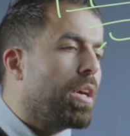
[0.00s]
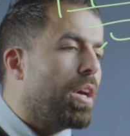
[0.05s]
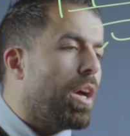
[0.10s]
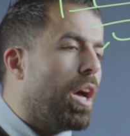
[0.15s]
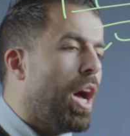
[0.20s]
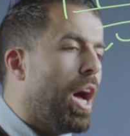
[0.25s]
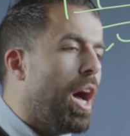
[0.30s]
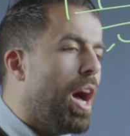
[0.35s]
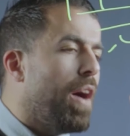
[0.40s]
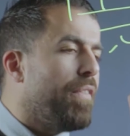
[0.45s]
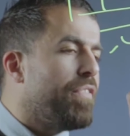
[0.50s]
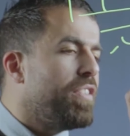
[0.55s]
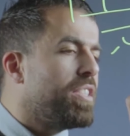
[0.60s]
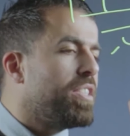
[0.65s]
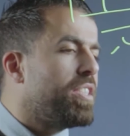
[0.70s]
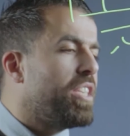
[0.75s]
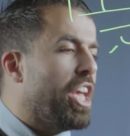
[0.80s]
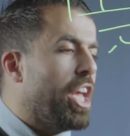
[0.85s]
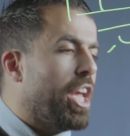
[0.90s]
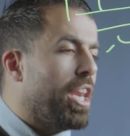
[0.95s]
قاف
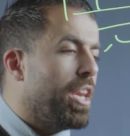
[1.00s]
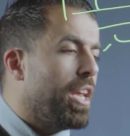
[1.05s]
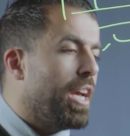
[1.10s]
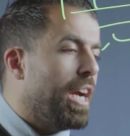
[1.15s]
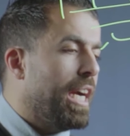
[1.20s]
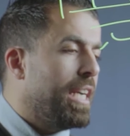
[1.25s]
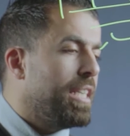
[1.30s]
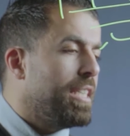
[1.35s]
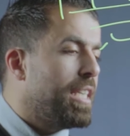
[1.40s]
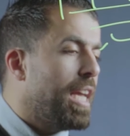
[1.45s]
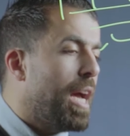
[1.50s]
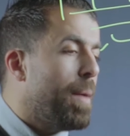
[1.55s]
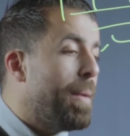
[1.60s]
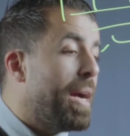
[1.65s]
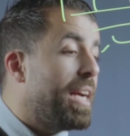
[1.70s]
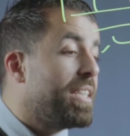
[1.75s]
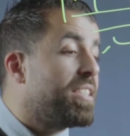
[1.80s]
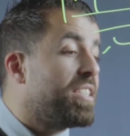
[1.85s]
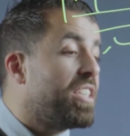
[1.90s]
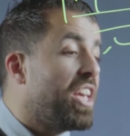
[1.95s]
السين
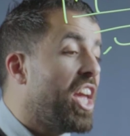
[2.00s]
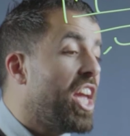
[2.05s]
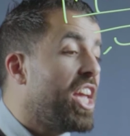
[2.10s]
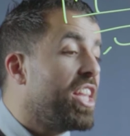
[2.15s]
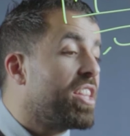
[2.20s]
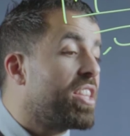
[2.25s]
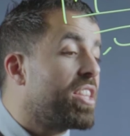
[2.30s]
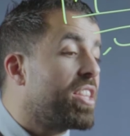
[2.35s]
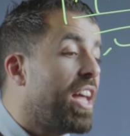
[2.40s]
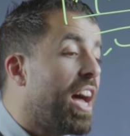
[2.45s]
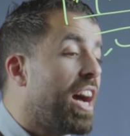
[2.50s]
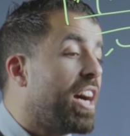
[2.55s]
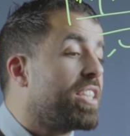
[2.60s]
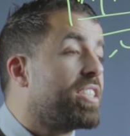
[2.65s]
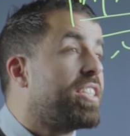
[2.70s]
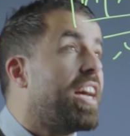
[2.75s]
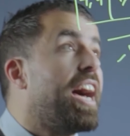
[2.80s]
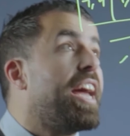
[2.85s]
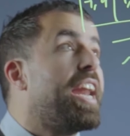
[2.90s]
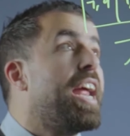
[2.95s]
عندما سين
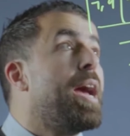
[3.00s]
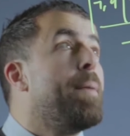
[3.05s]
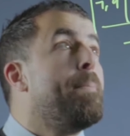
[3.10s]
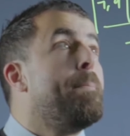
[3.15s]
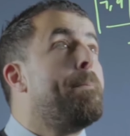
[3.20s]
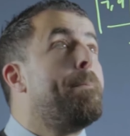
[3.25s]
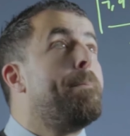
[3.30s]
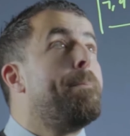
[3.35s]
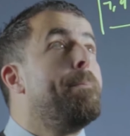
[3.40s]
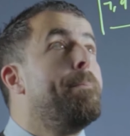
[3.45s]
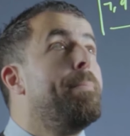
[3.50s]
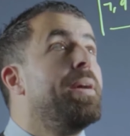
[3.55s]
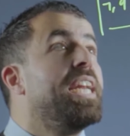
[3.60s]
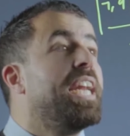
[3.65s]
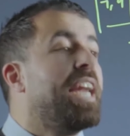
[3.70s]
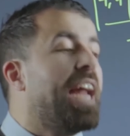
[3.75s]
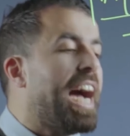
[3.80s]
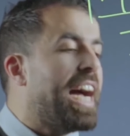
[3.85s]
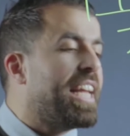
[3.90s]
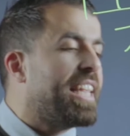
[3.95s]
تقترب من
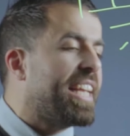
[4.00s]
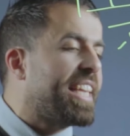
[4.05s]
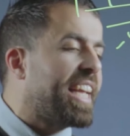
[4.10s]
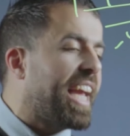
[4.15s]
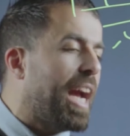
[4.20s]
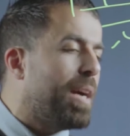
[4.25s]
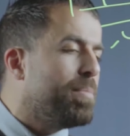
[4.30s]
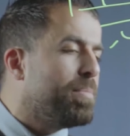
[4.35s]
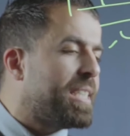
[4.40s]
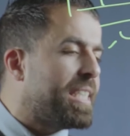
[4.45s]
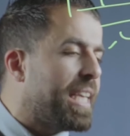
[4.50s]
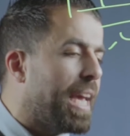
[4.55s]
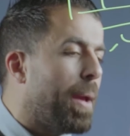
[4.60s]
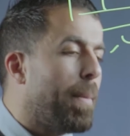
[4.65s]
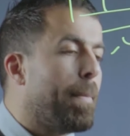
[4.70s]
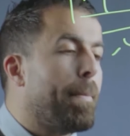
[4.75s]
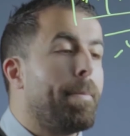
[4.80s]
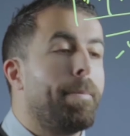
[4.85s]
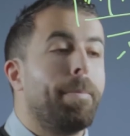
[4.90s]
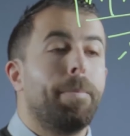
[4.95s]
العدد خمسة